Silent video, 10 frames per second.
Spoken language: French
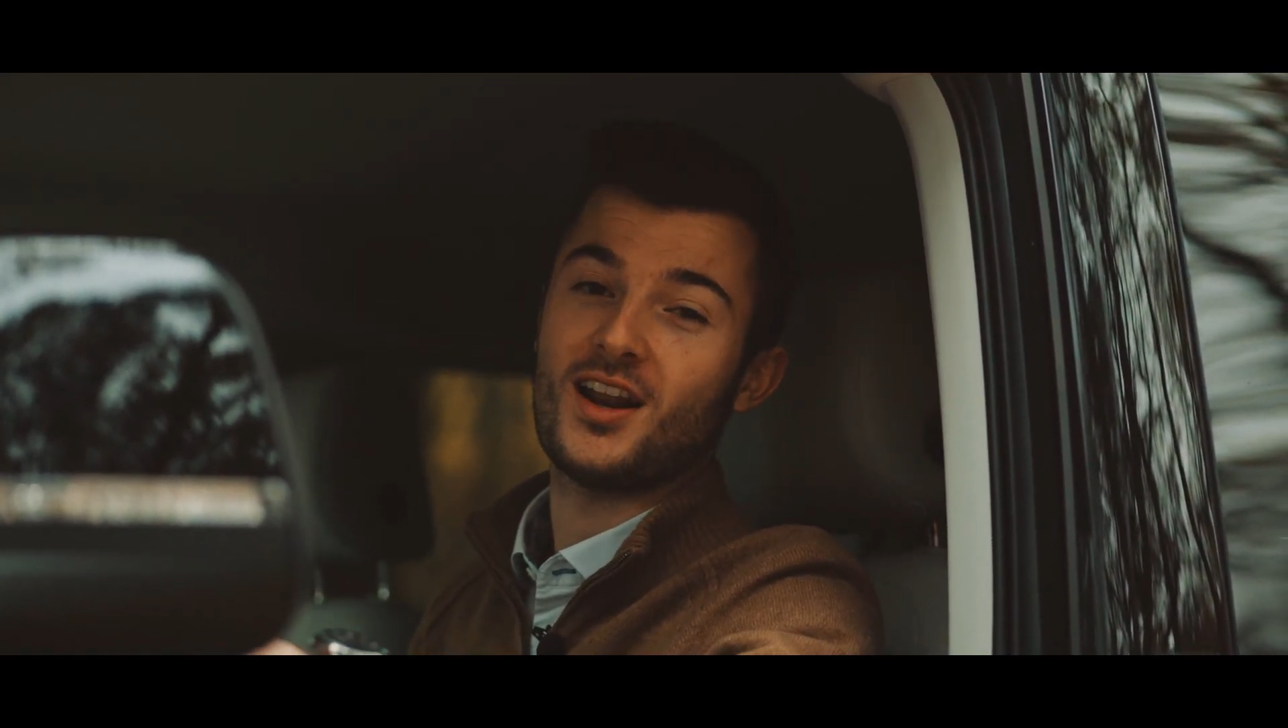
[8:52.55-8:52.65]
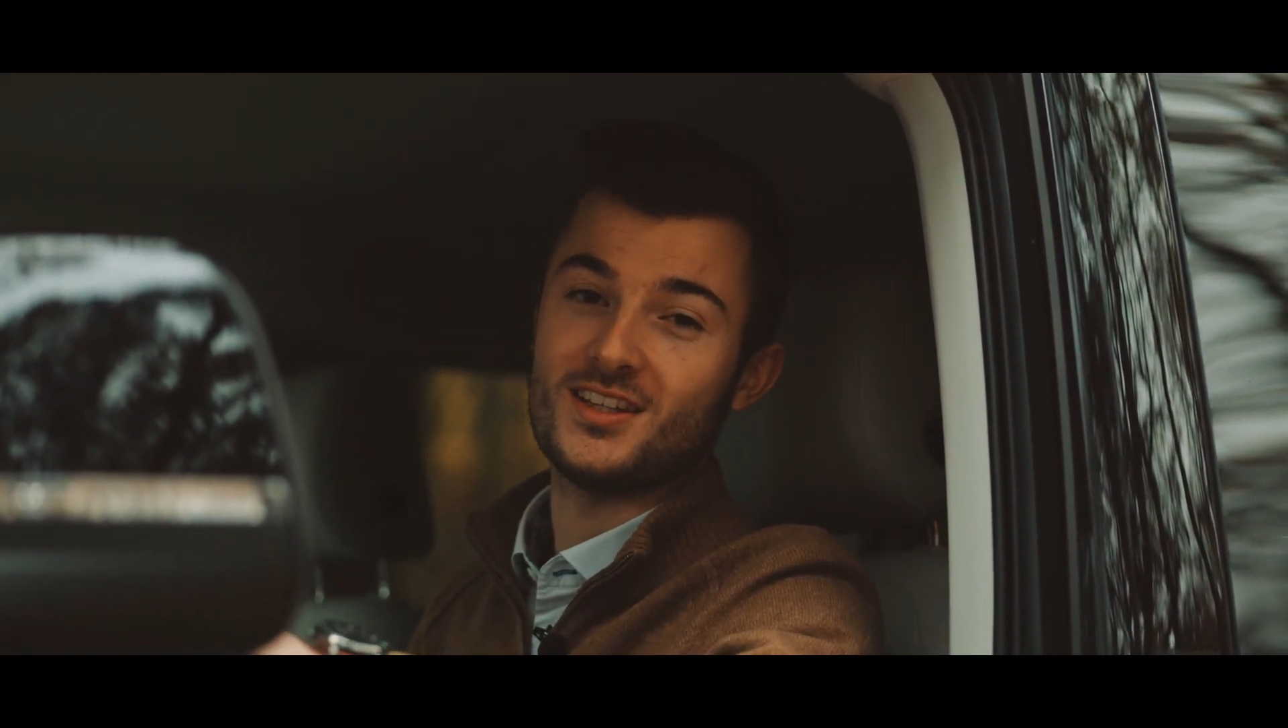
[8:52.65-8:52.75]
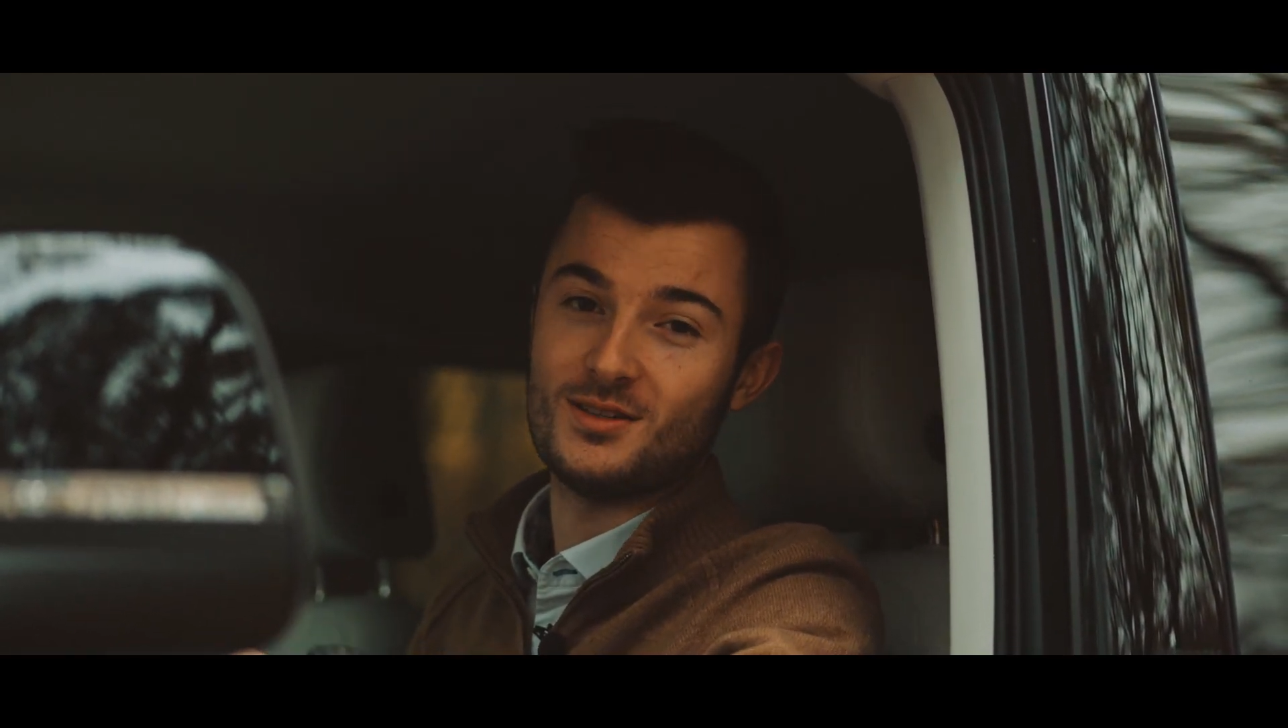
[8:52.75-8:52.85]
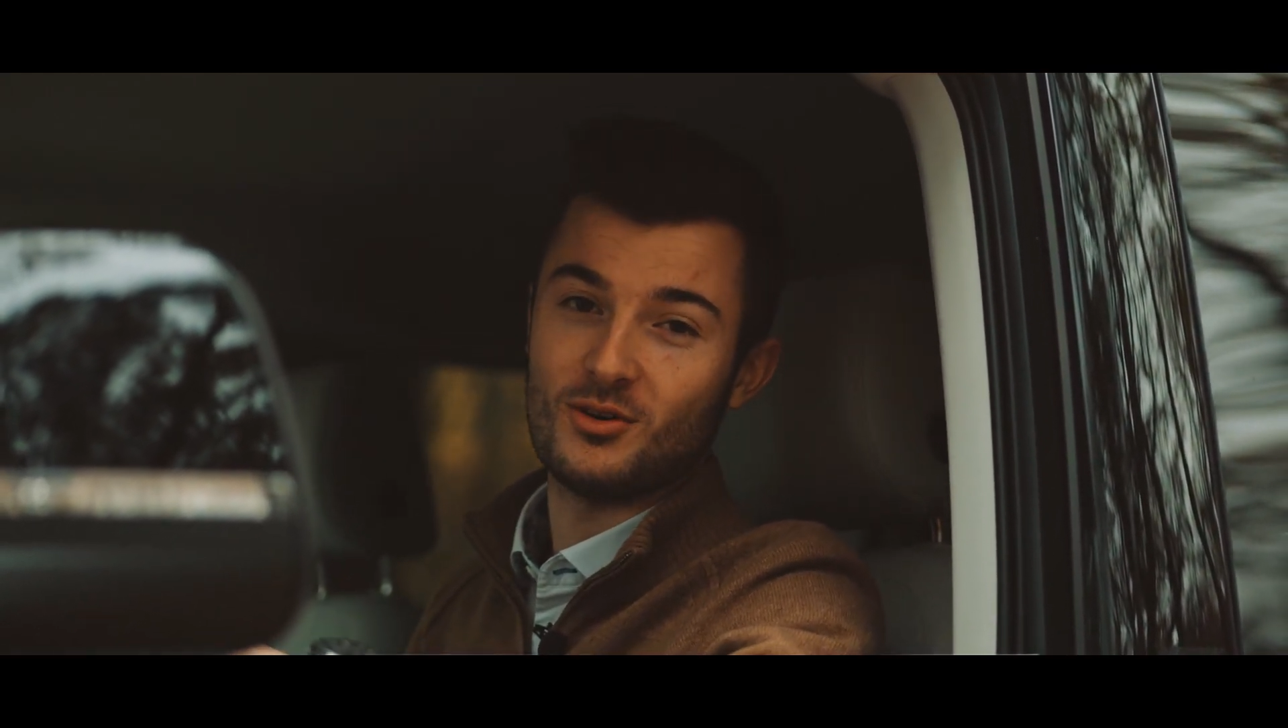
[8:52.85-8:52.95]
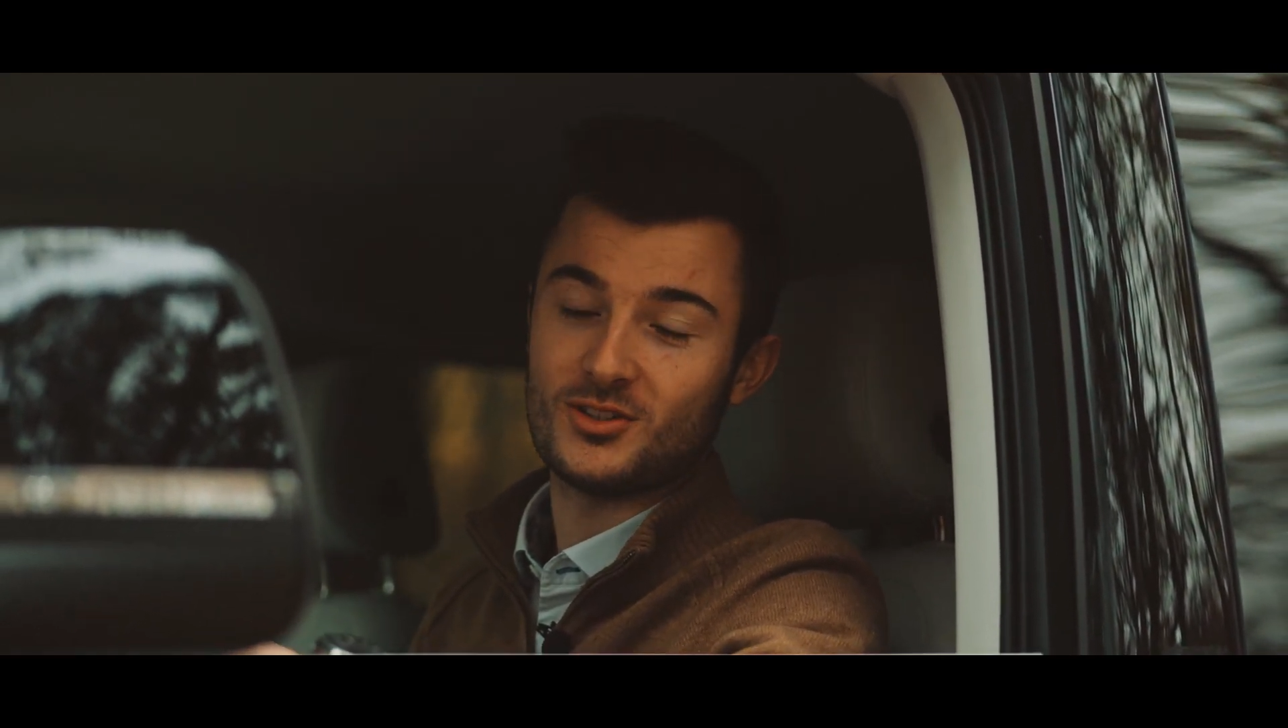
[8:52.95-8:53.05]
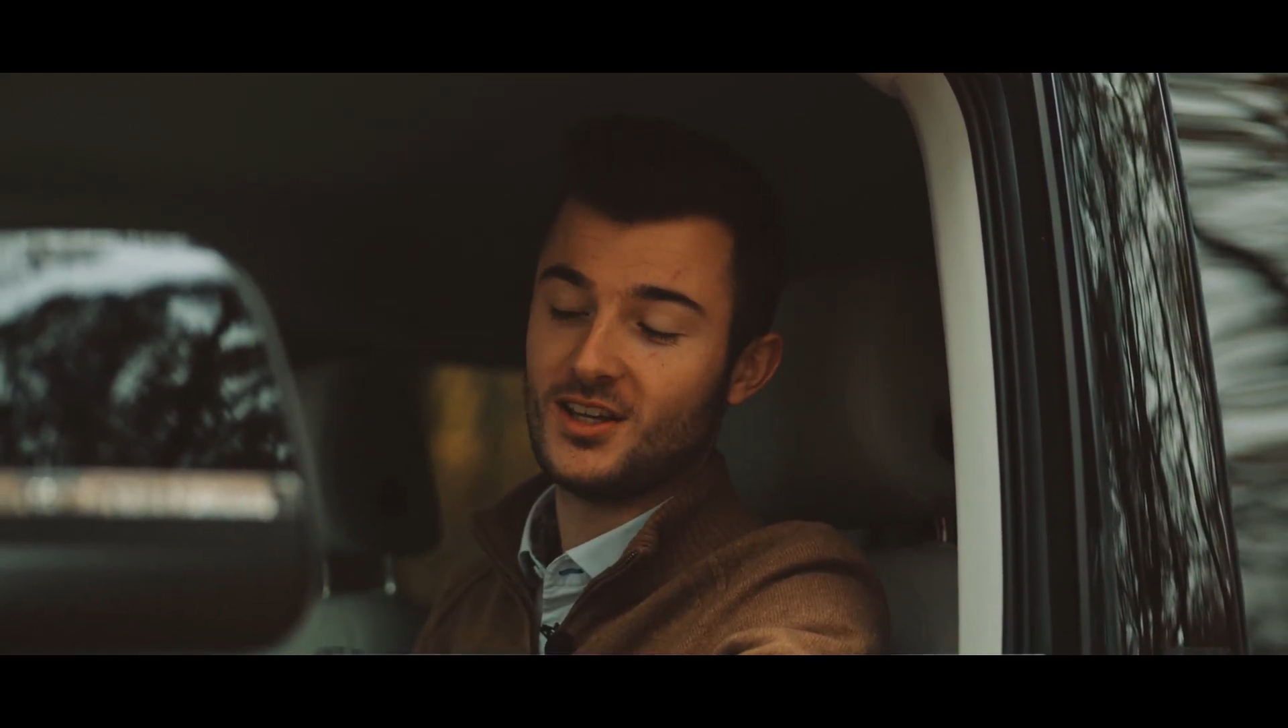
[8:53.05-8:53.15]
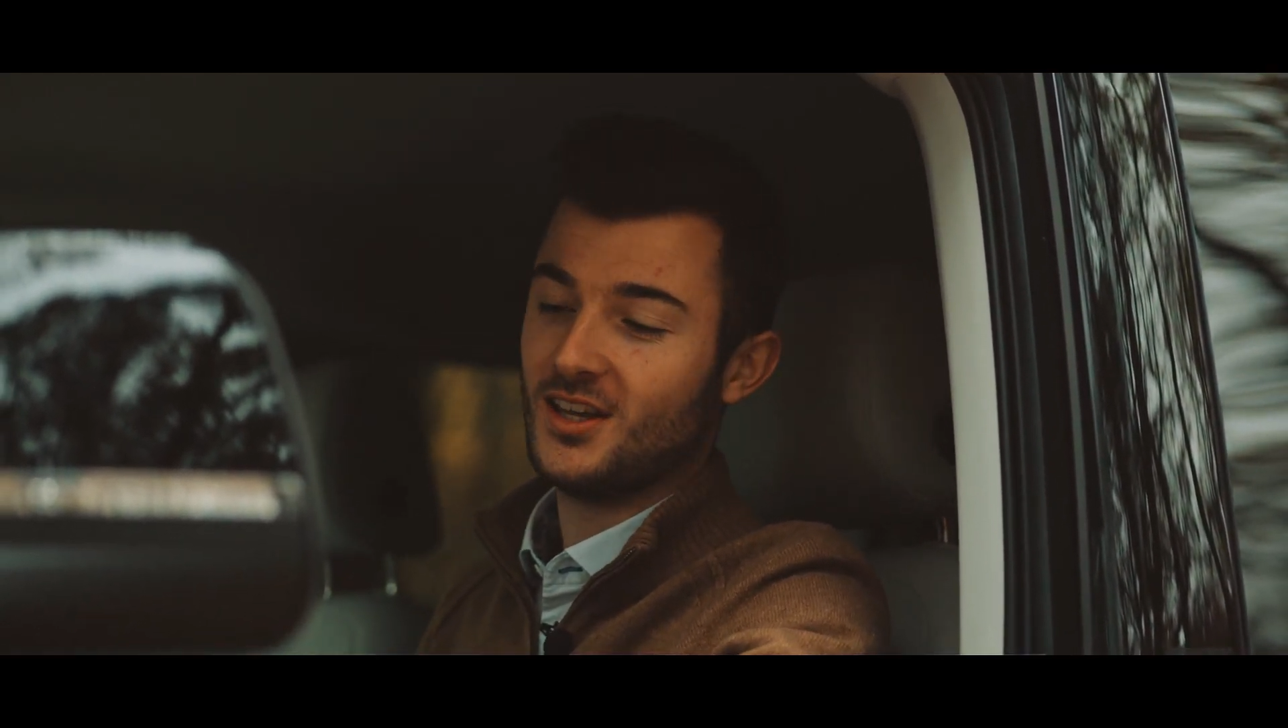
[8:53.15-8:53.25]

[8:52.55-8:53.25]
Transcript: l'ID Buzz.